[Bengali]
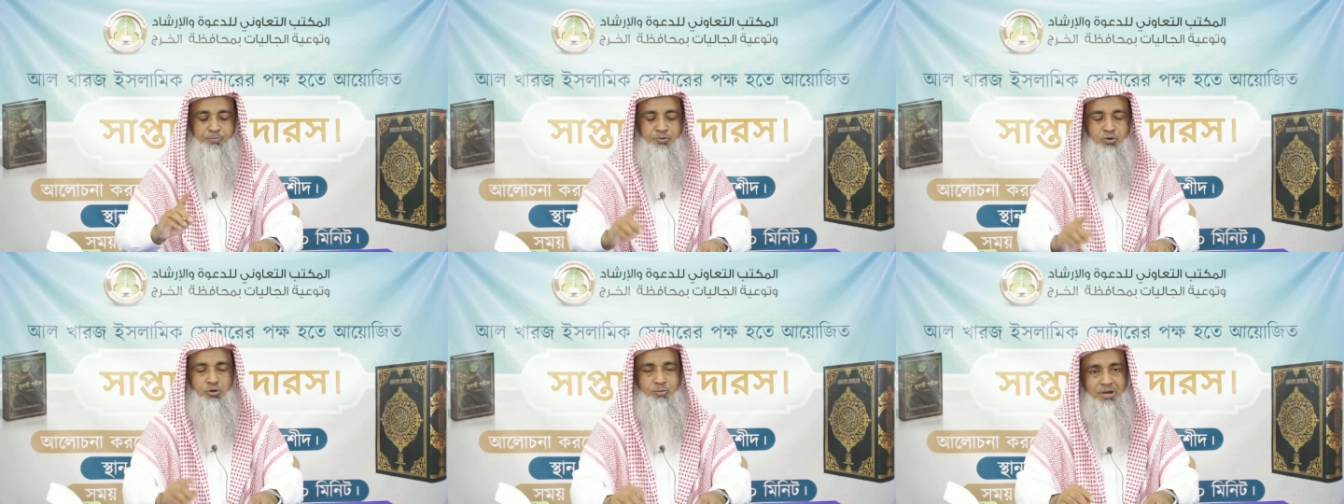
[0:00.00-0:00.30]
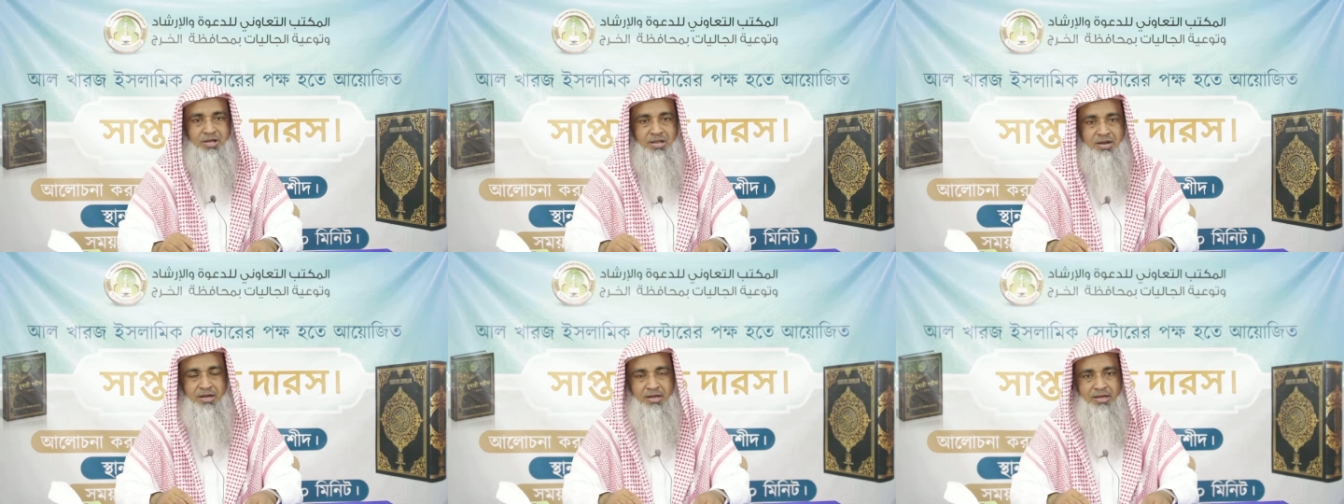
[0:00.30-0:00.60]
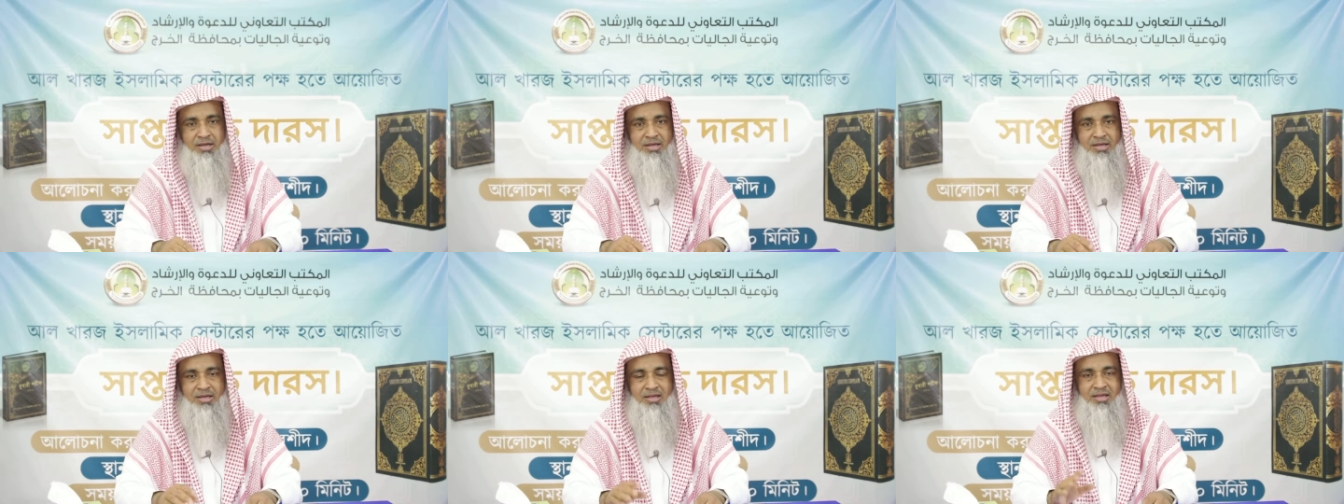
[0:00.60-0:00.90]
যে প্রিয় ভাইরা
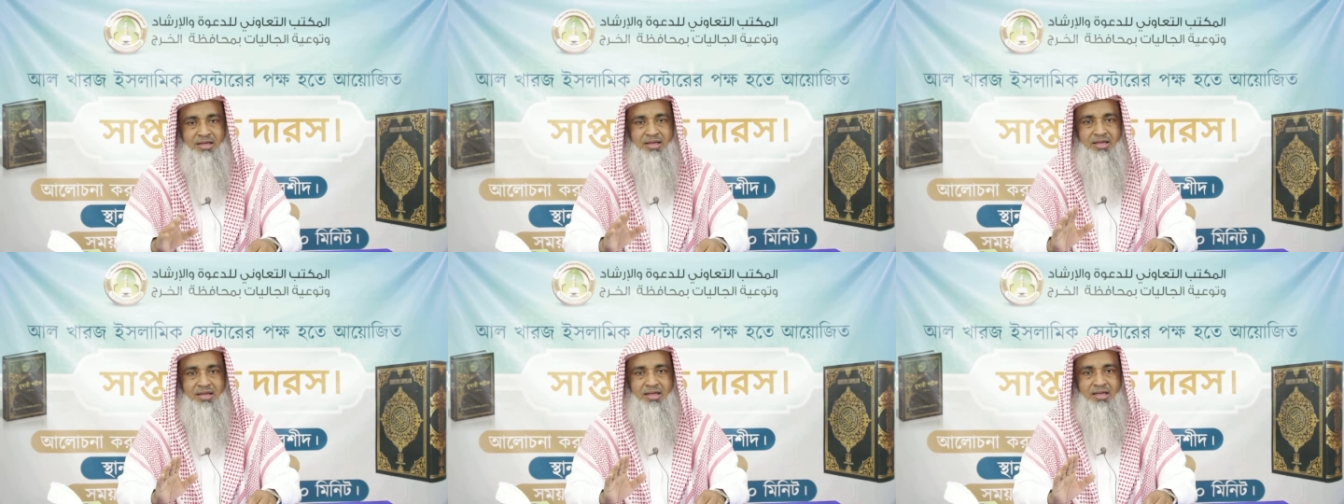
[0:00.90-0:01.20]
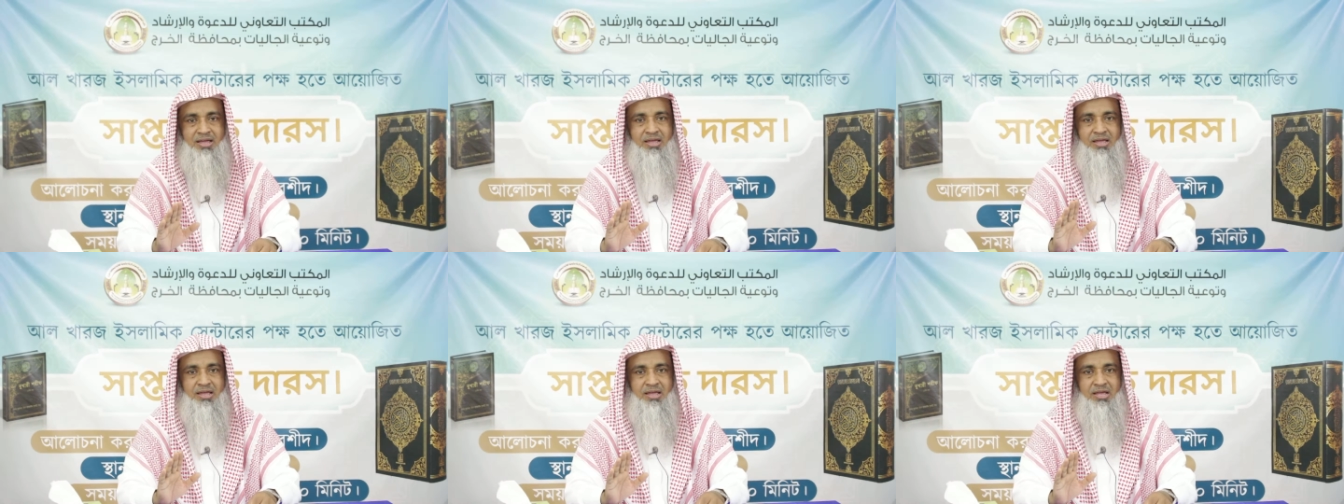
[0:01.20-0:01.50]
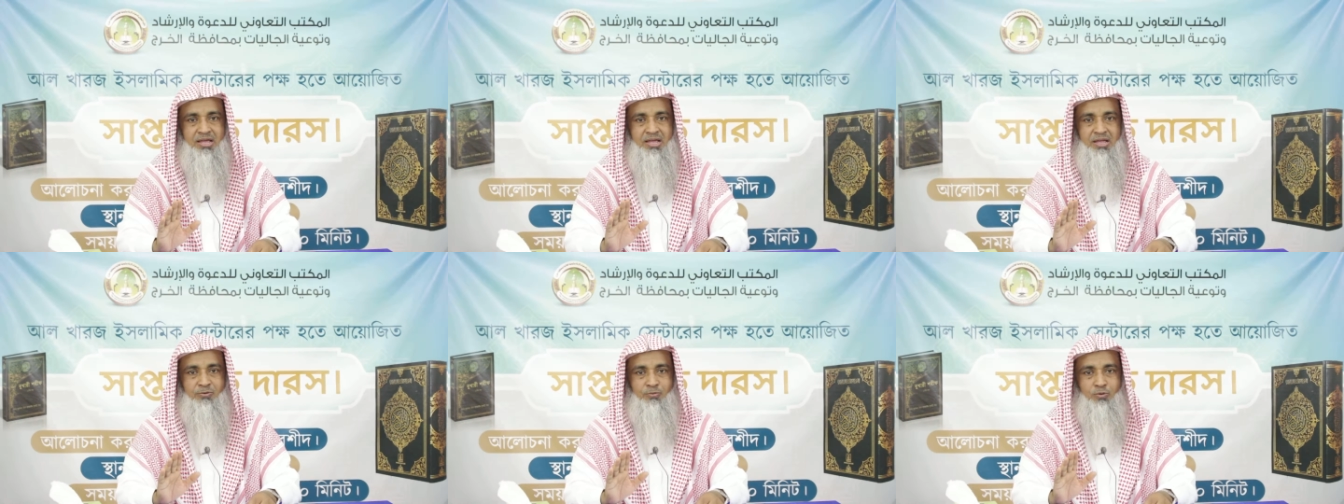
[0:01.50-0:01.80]

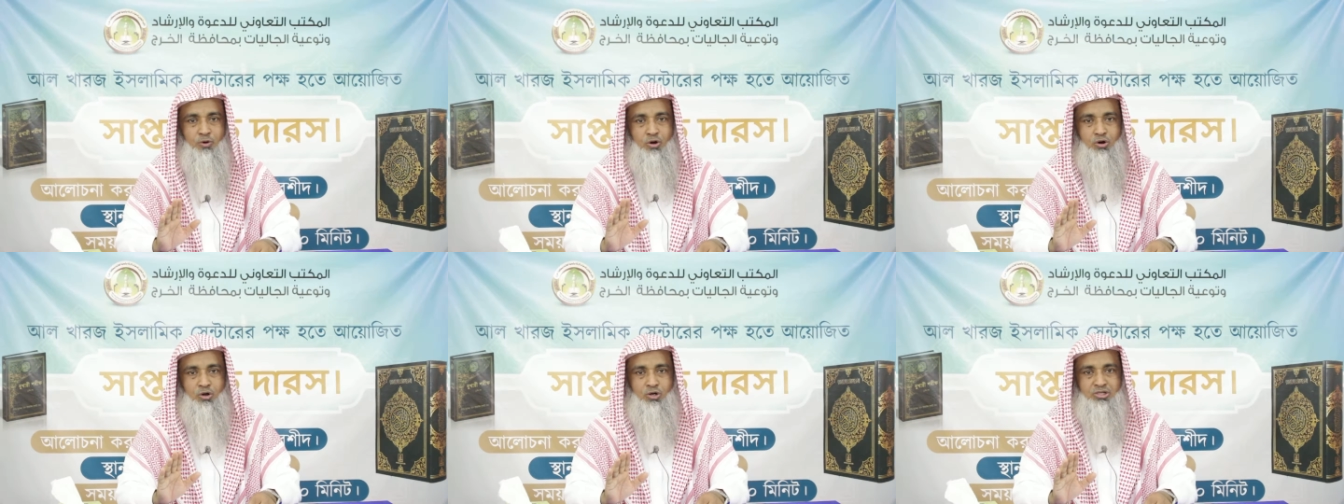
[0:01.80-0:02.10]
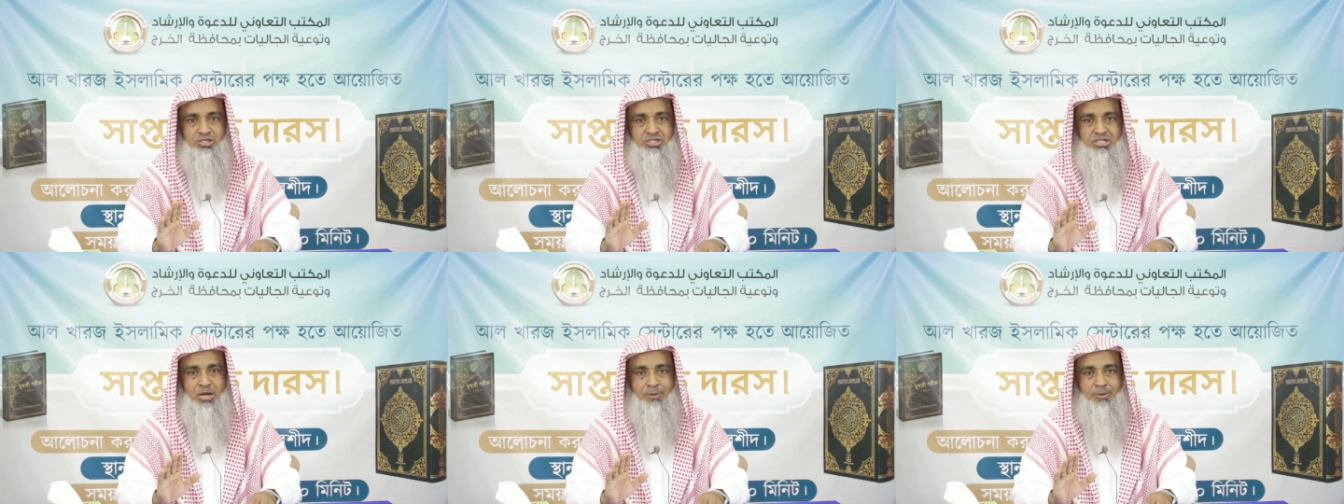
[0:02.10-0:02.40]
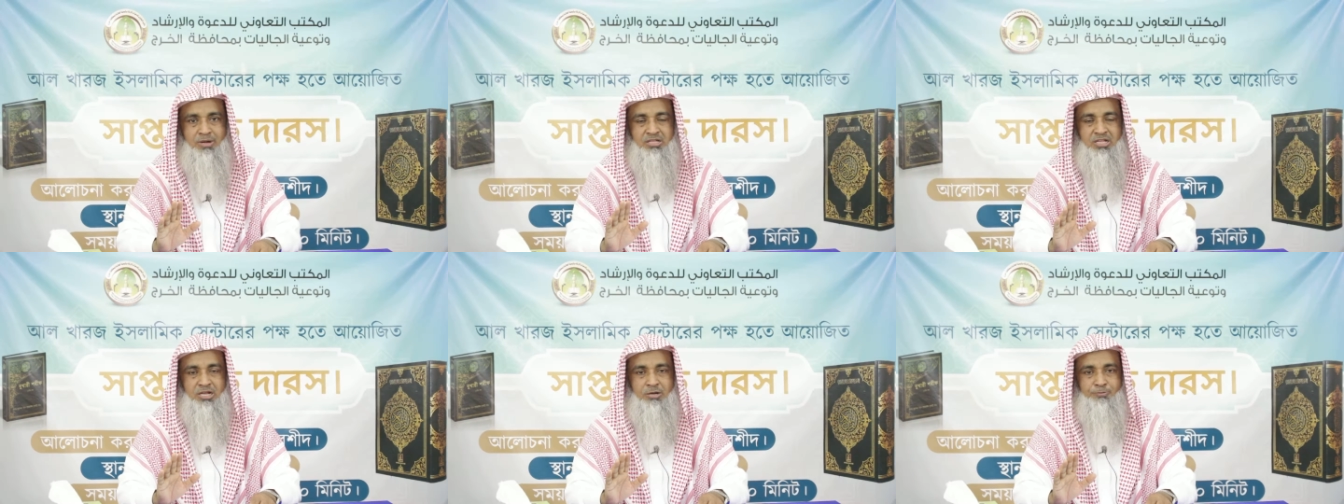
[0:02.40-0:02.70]
ফরজ
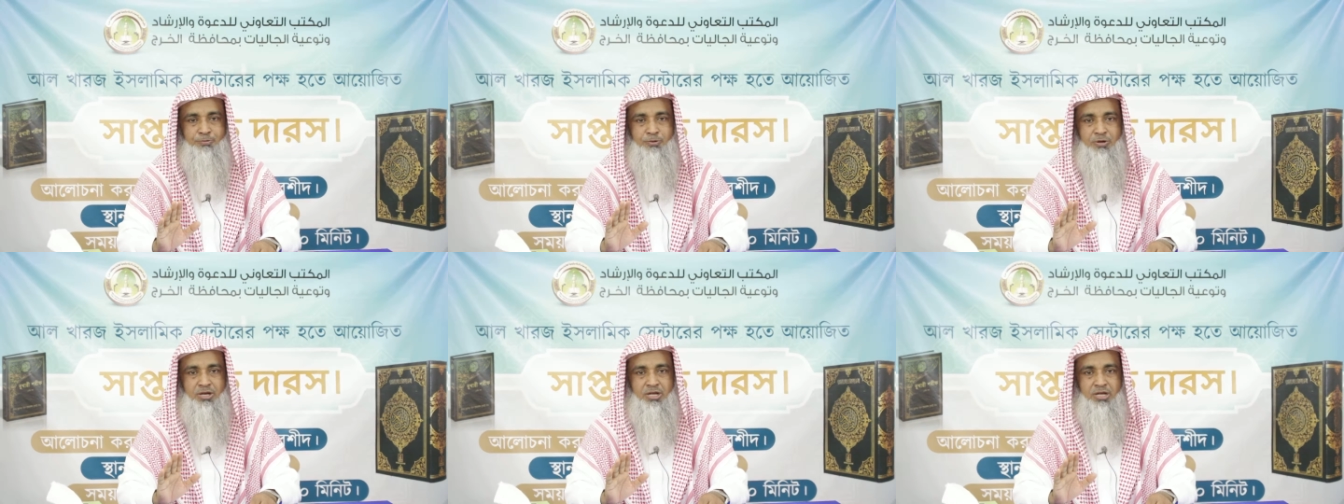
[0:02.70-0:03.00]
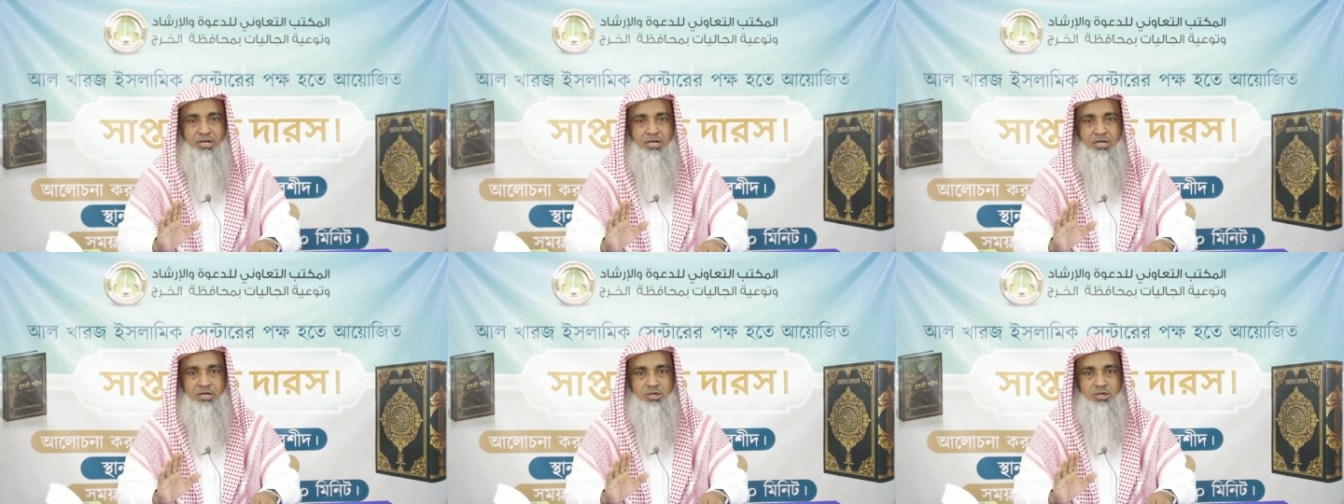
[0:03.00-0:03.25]
নামাদের পরে